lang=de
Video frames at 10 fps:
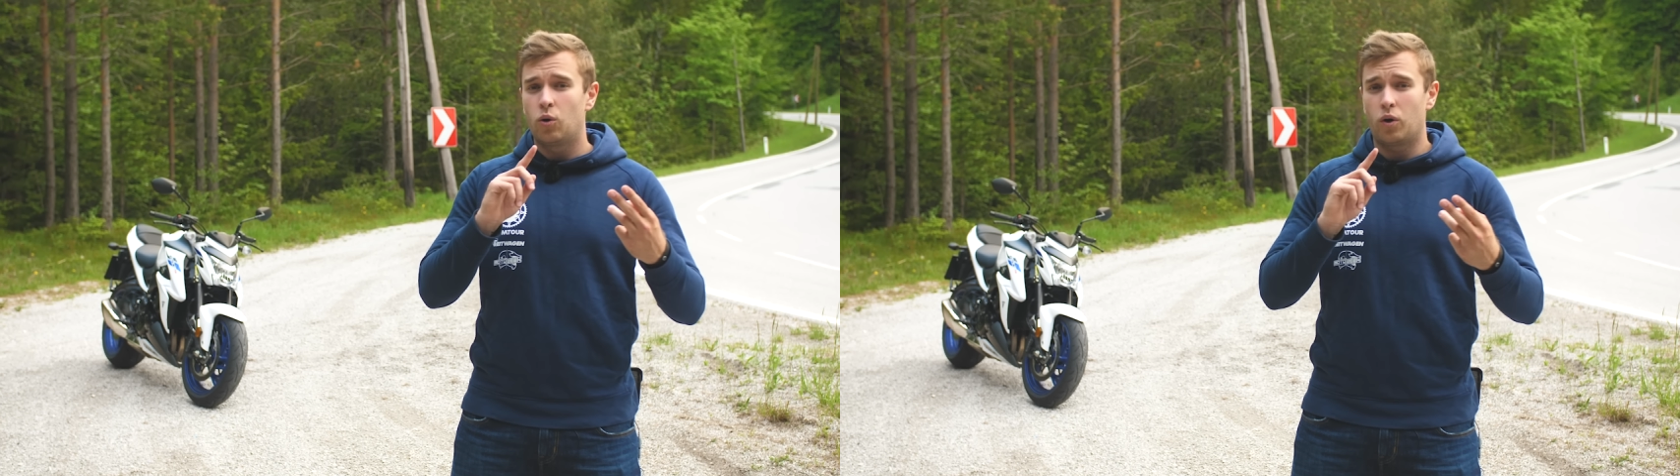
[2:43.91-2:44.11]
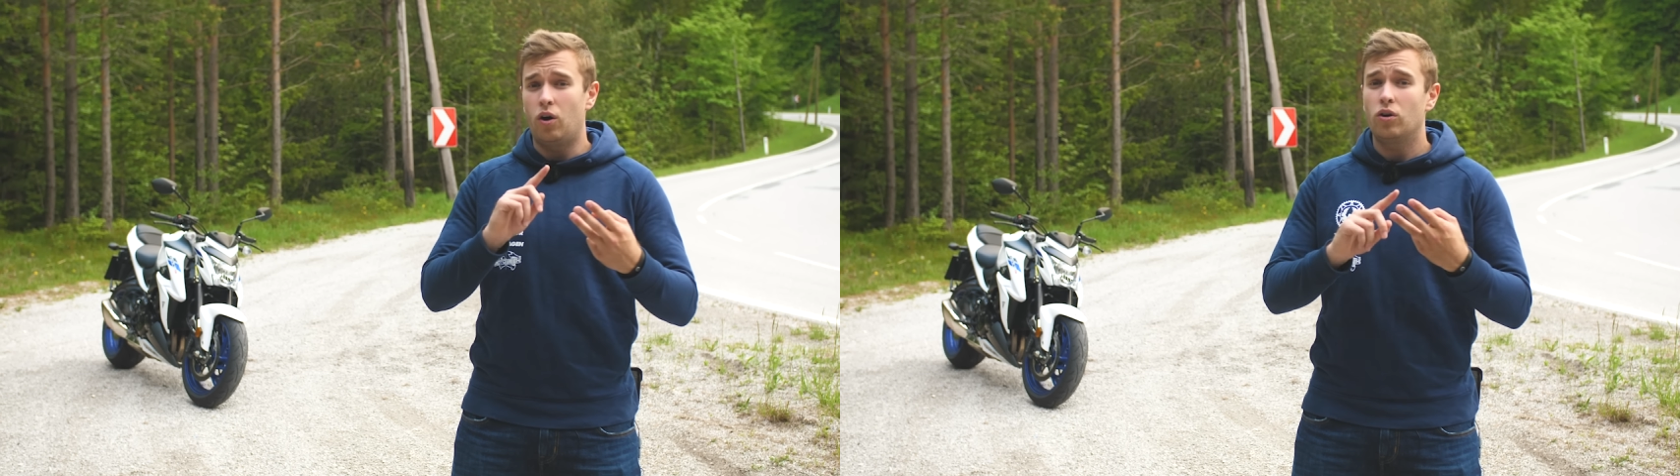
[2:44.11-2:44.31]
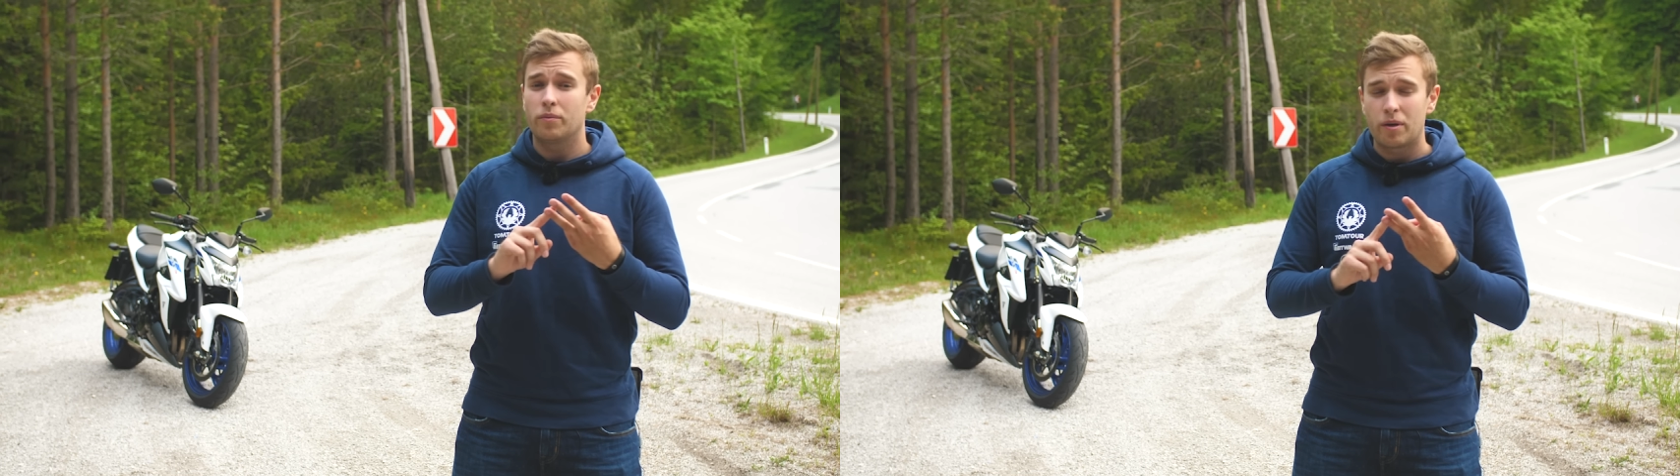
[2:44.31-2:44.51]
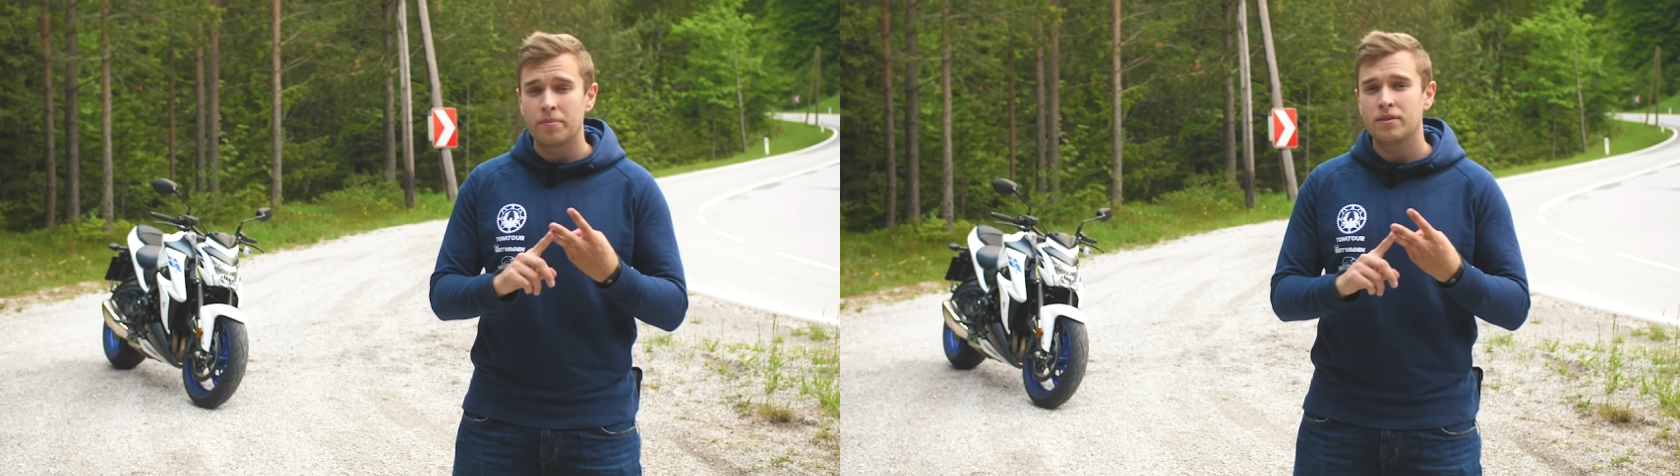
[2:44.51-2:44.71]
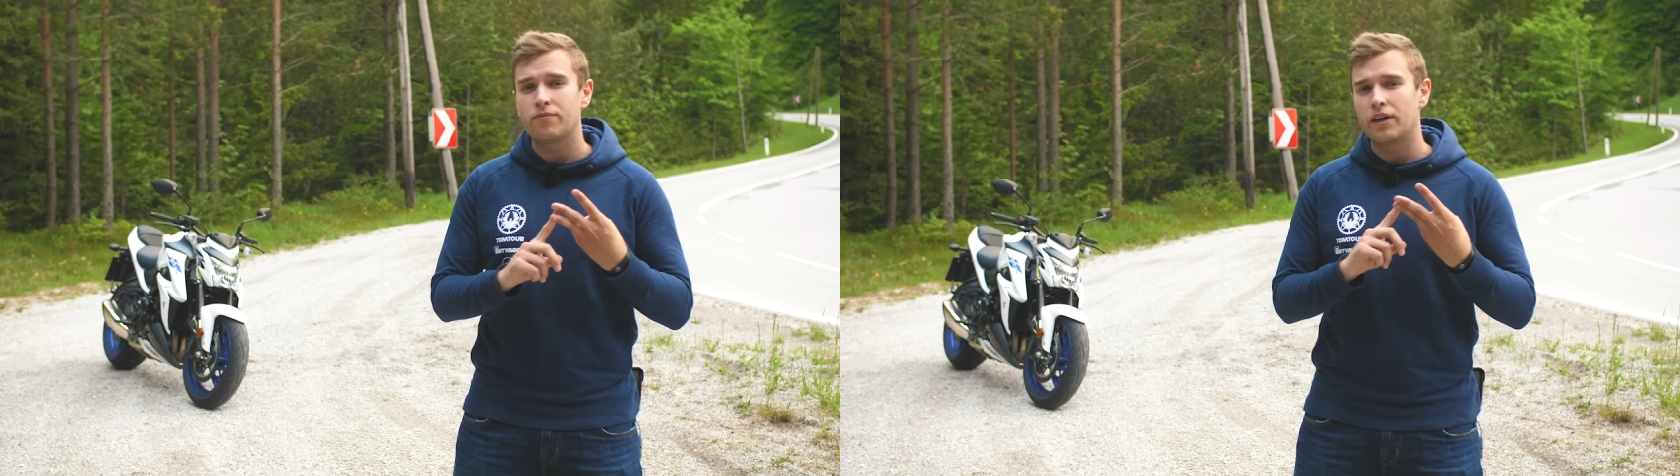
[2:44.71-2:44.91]
oder auch im
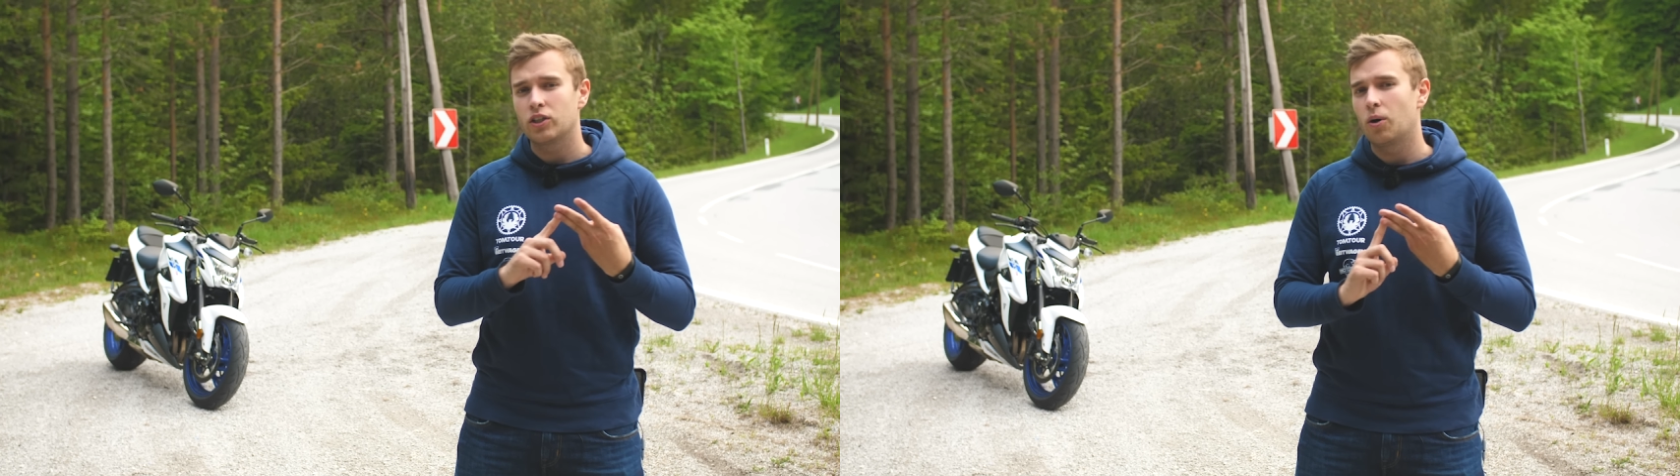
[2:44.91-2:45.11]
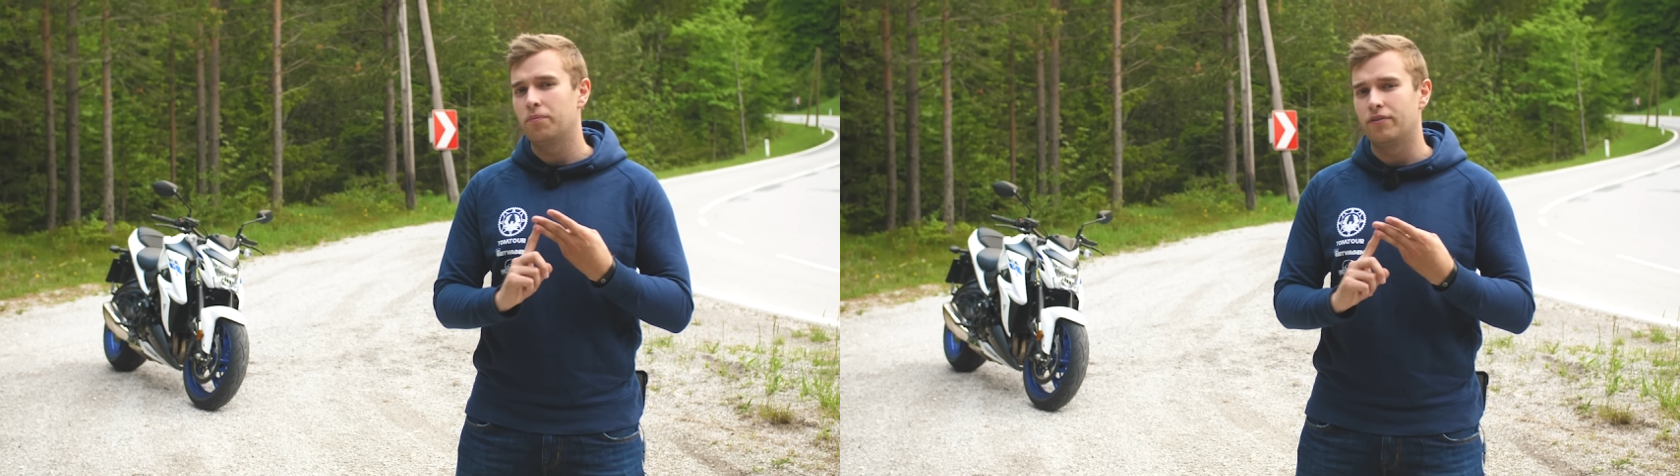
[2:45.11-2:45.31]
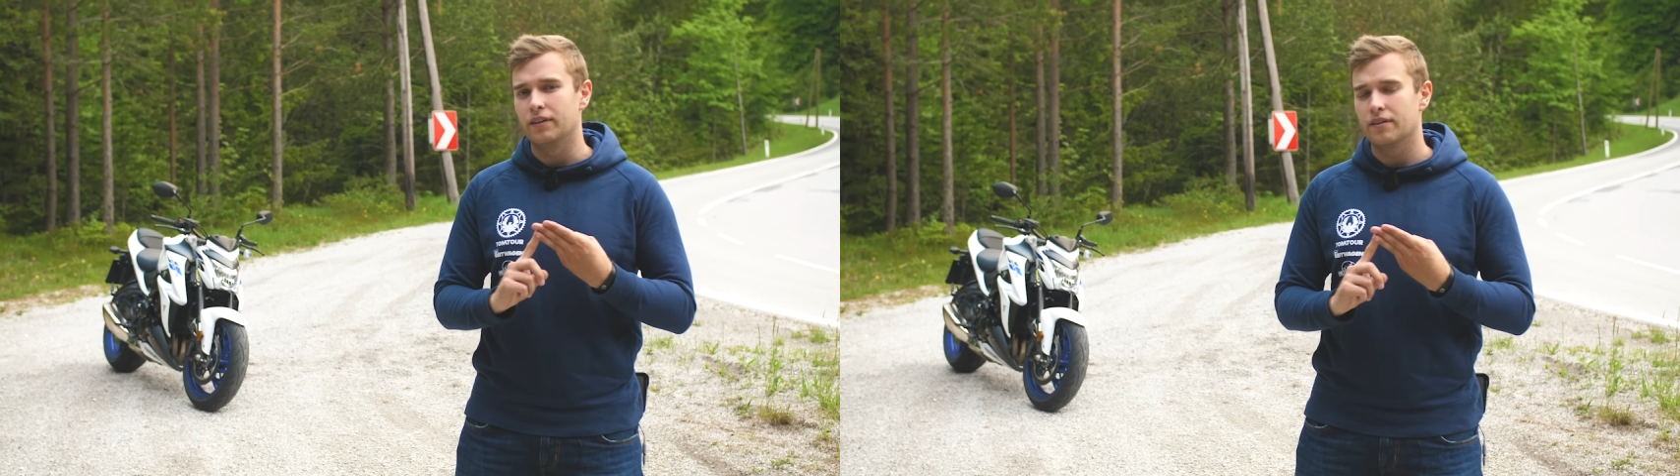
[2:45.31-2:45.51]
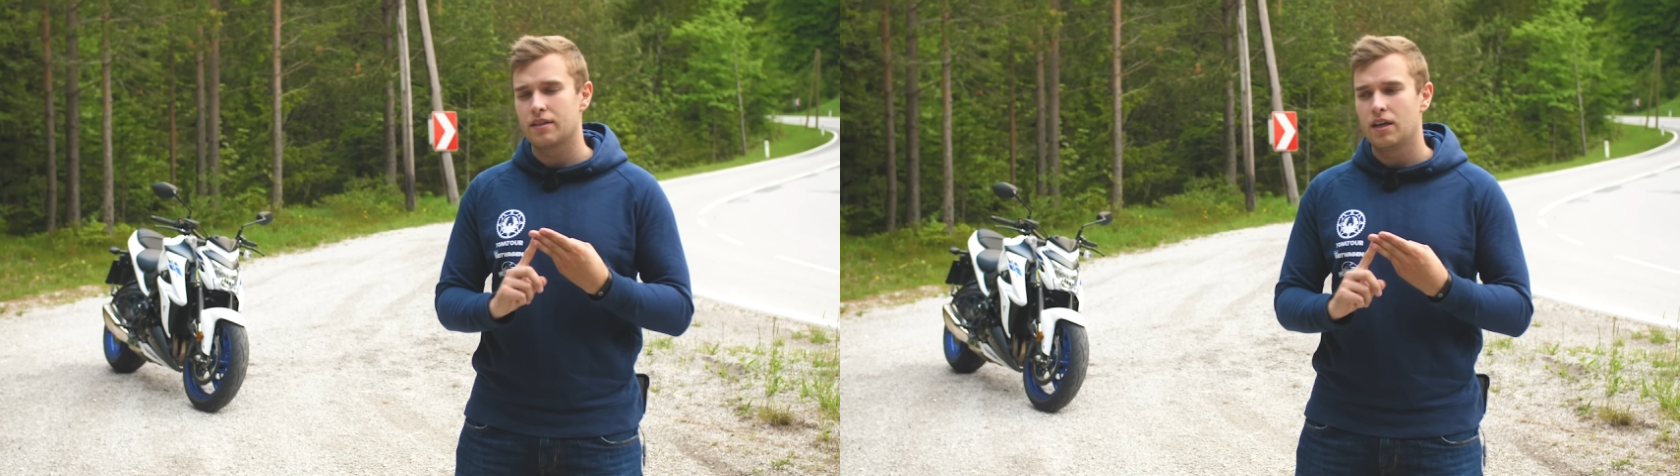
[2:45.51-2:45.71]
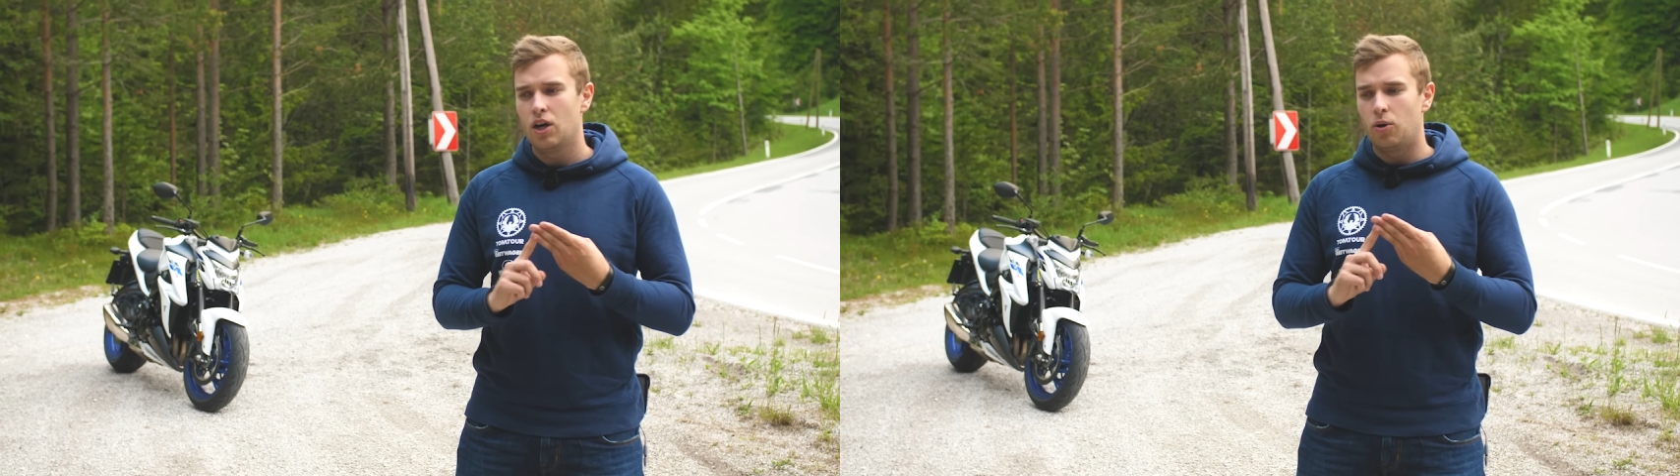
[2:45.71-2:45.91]
schlimmsten Fall den Kopf verlierst.